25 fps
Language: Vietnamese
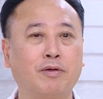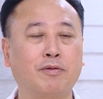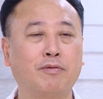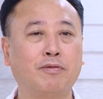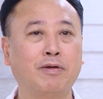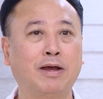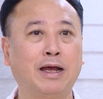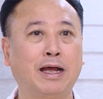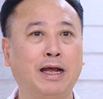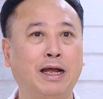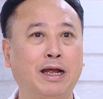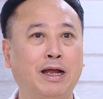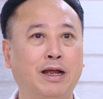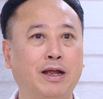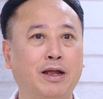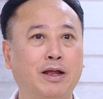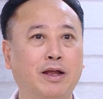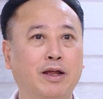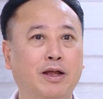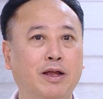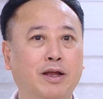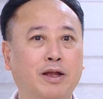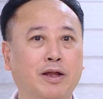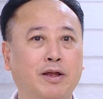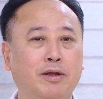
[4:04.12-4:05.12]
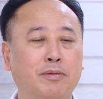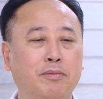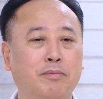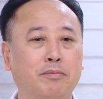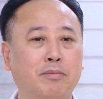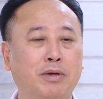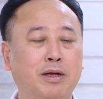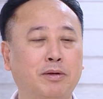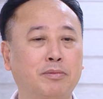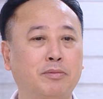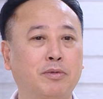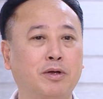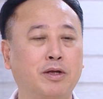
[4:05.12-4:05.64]
và
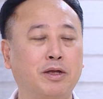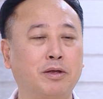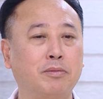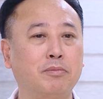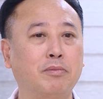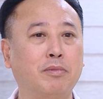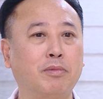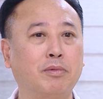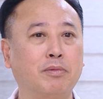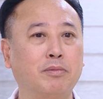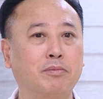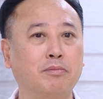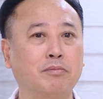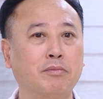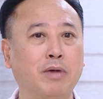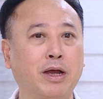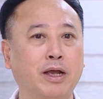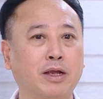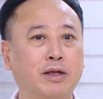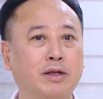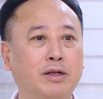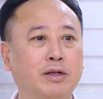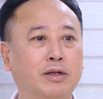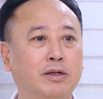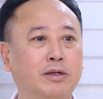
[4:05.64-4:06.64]
mắc một cái bệnh